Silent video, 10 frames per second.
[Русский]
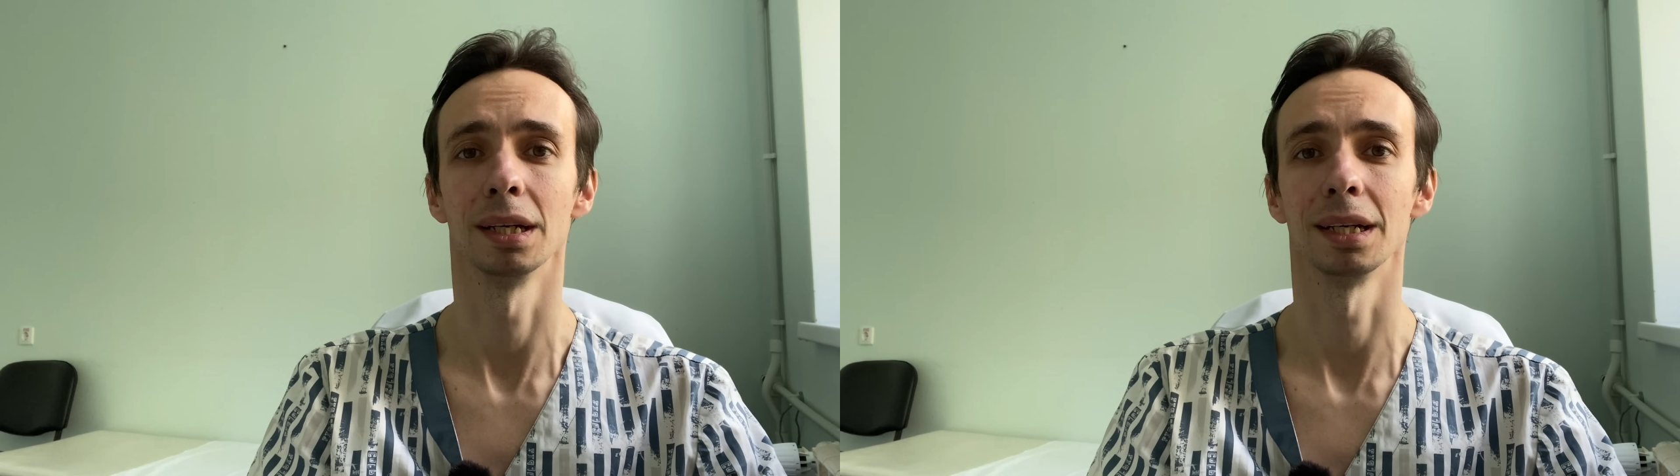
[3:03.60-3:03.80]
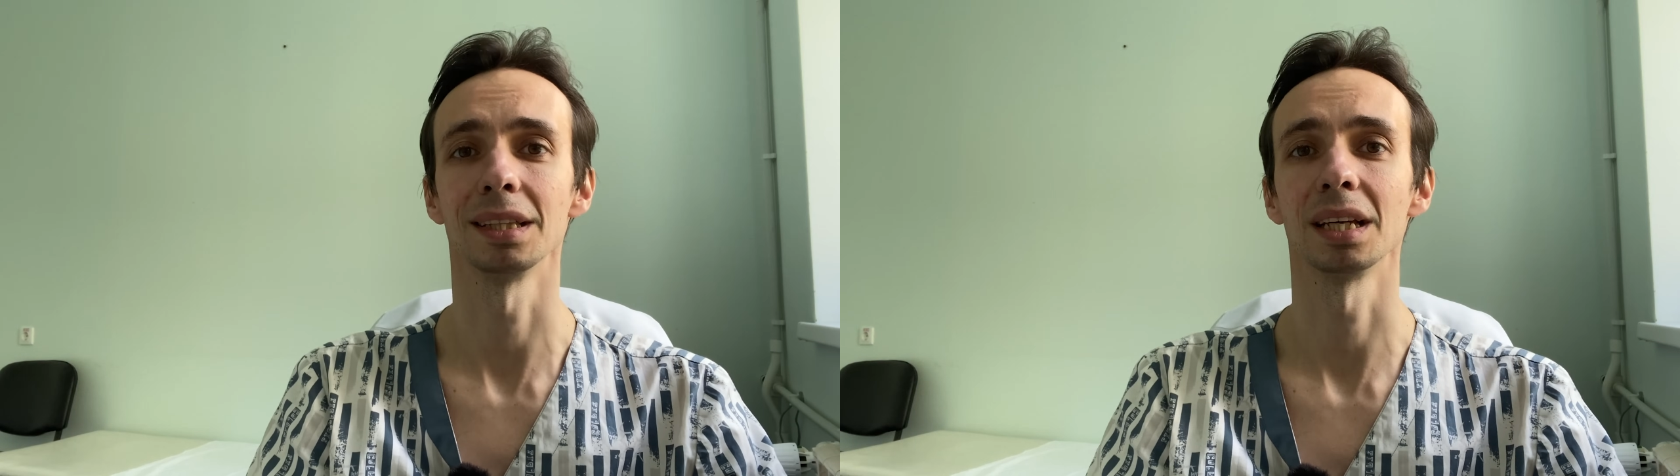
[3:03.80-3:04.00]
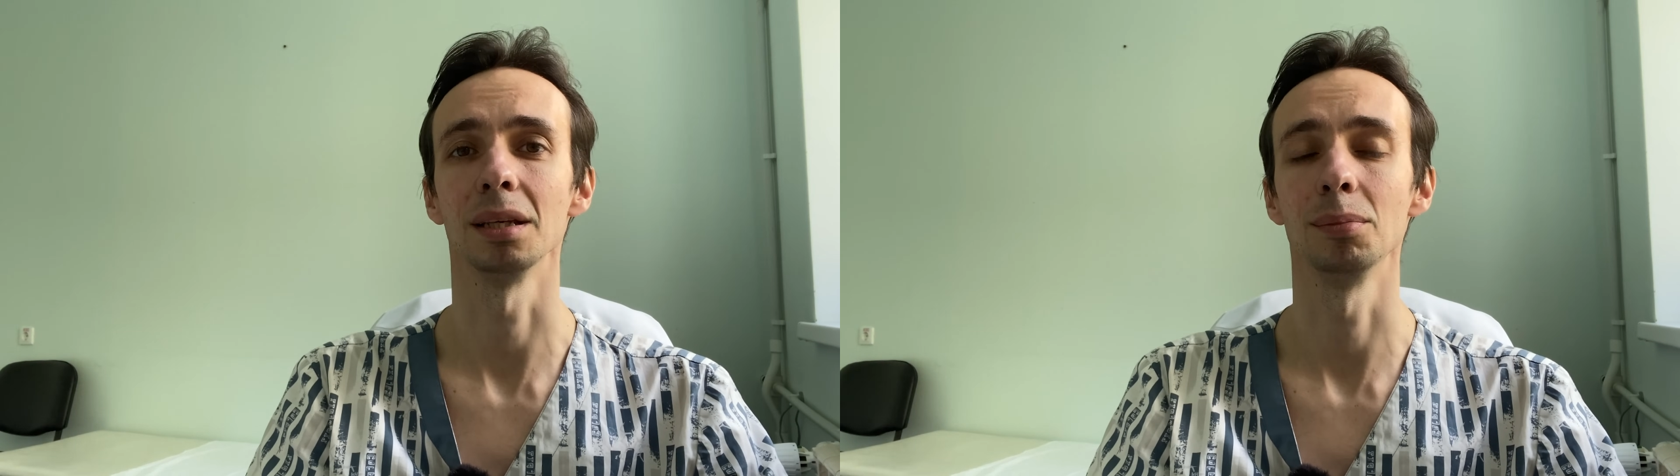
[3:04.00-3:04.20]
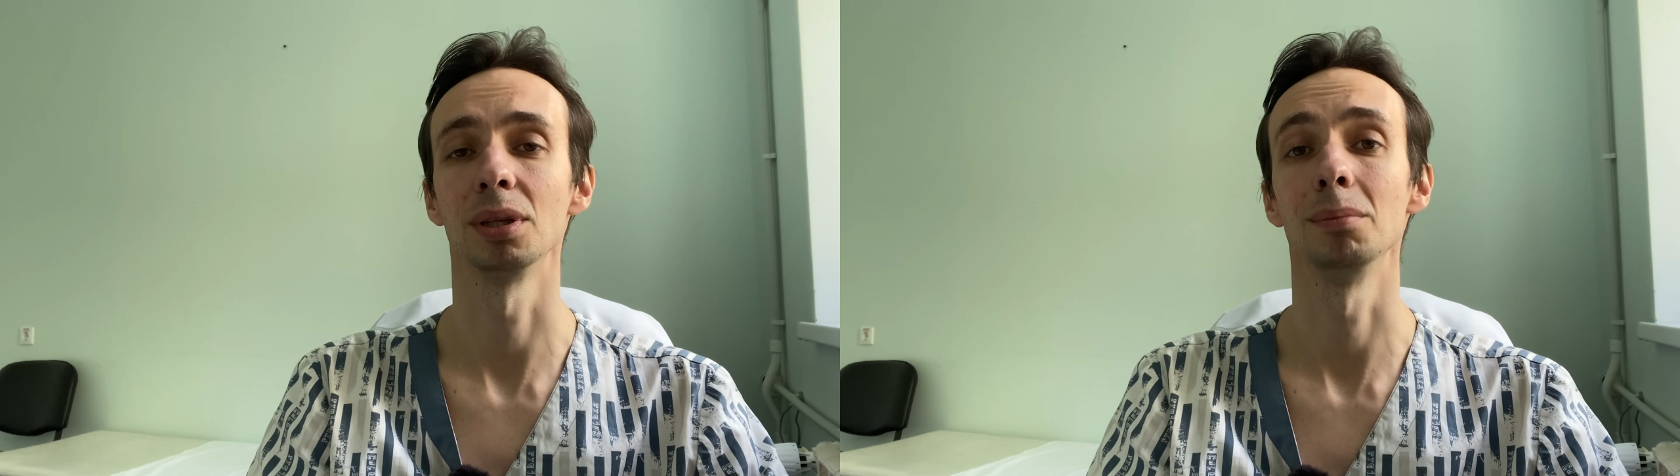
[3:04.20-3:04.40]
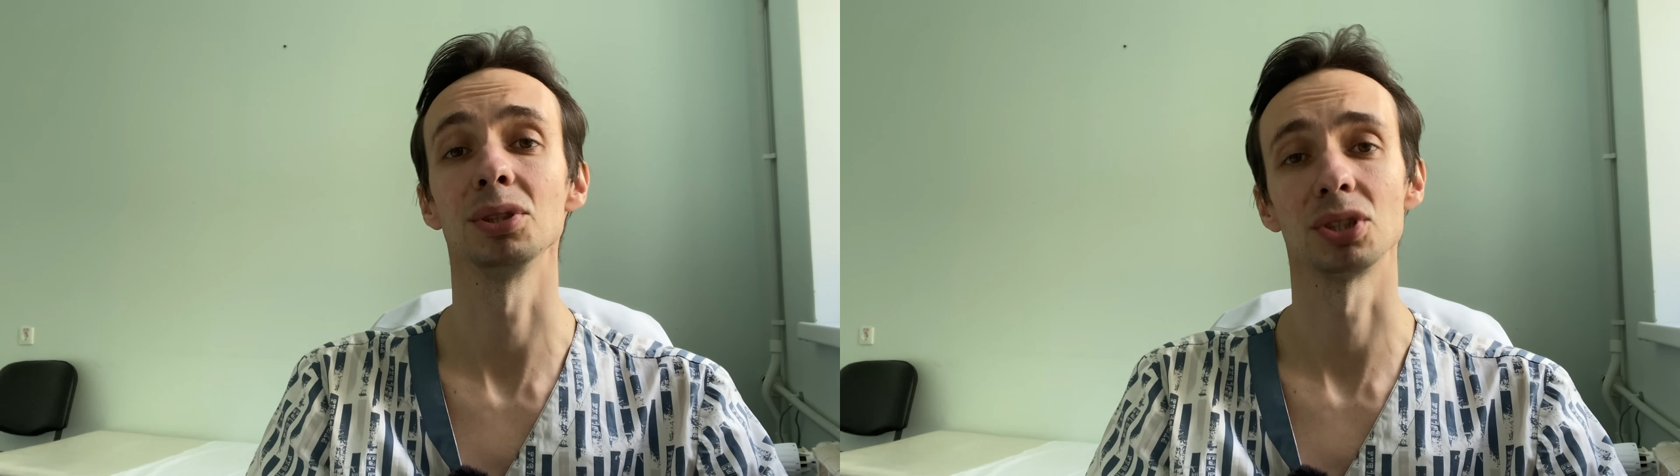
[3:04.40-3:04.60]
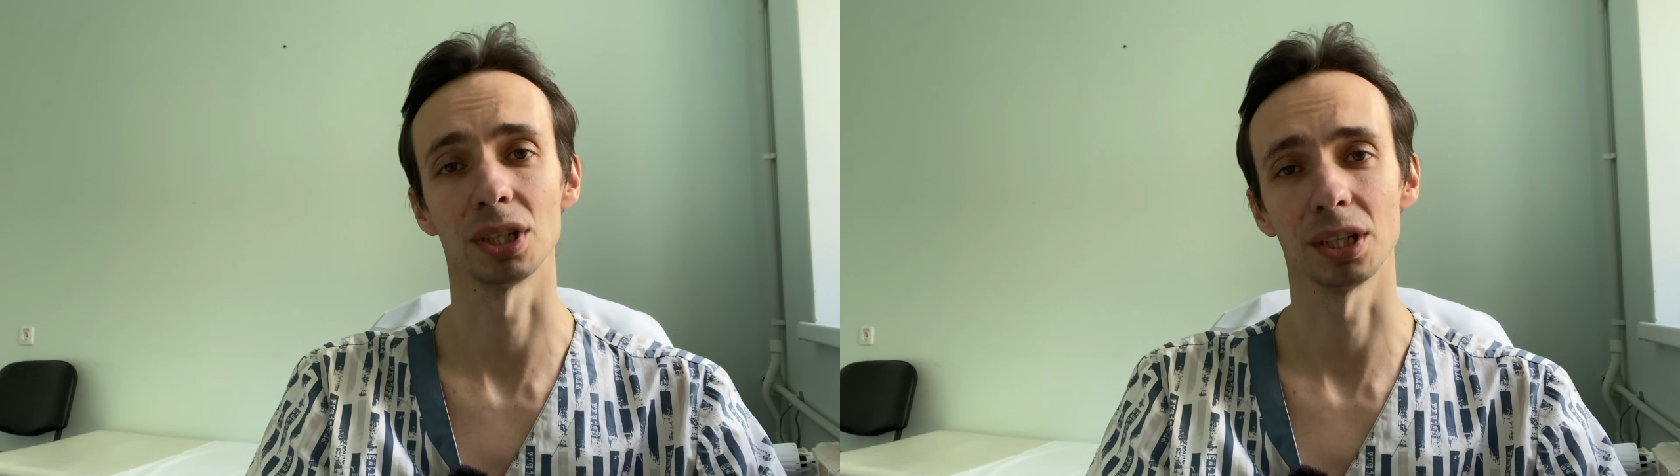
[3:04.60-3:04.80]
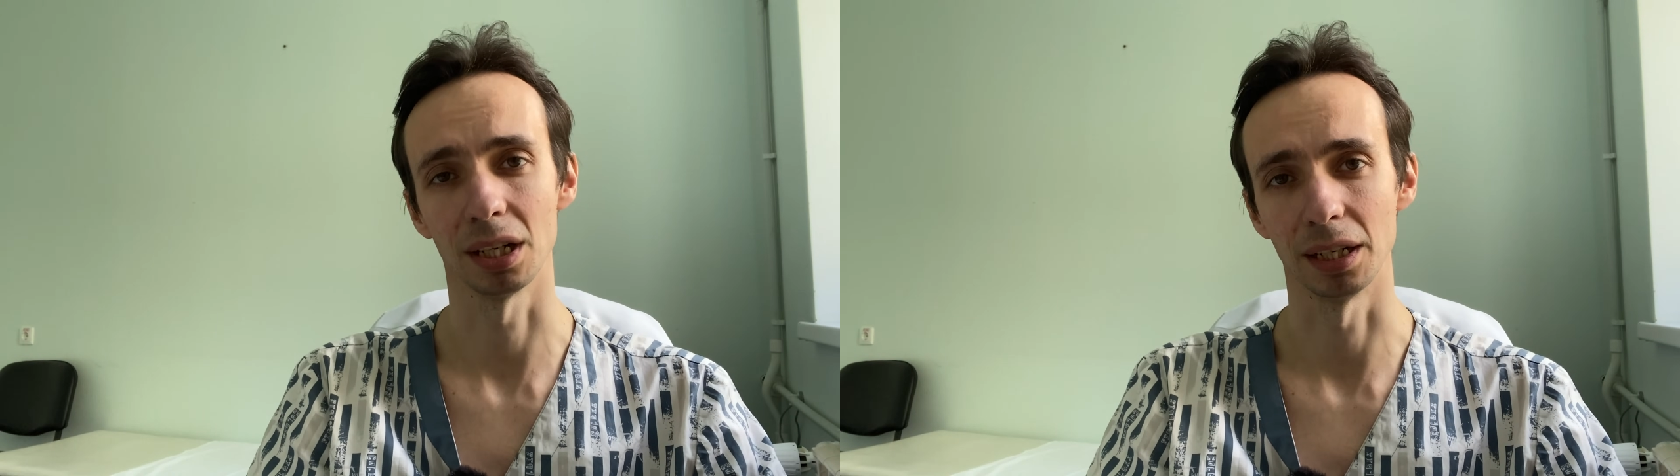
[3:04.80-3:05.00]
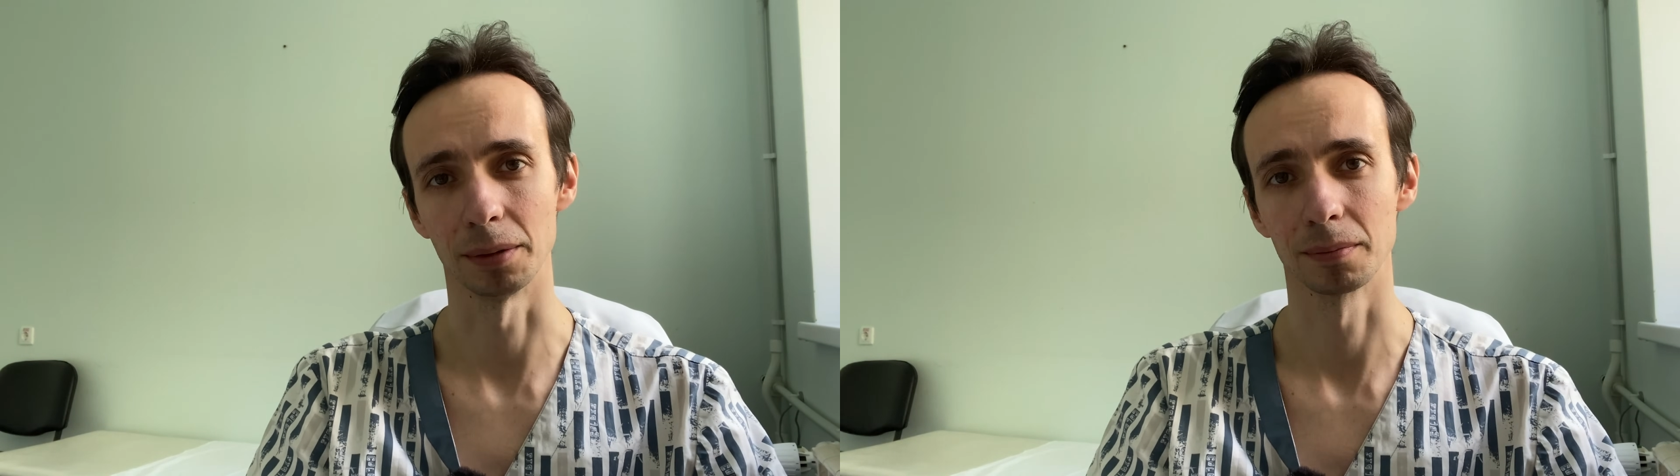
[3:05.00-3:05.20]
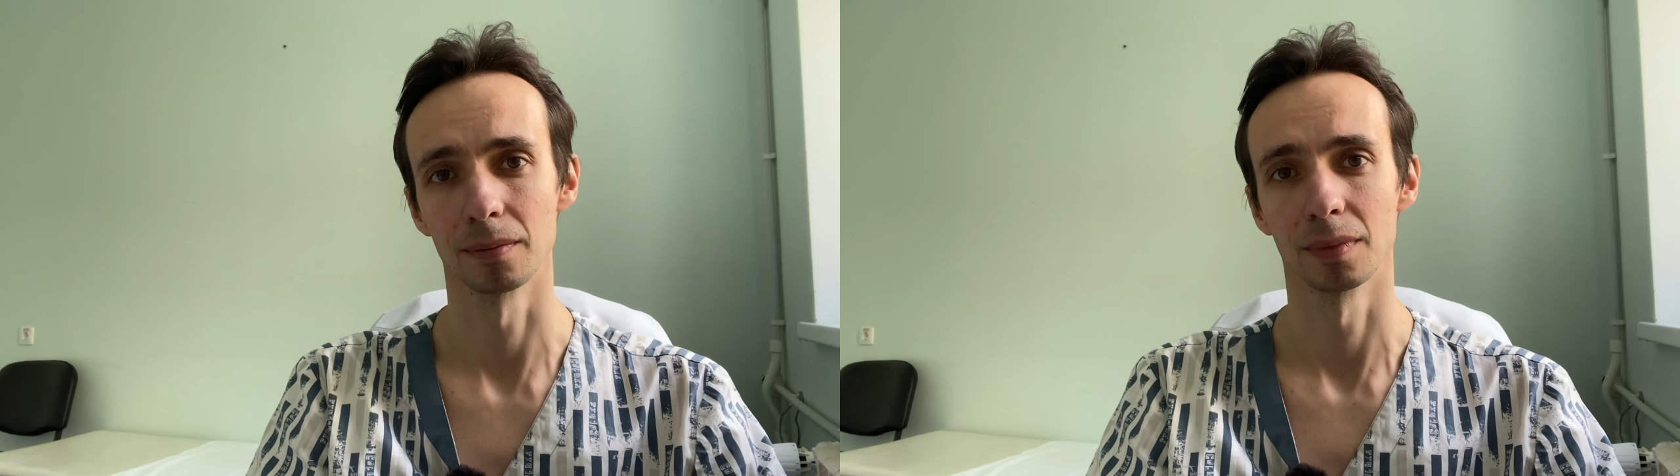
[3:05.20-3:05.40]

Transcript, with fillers: это именно мицелий.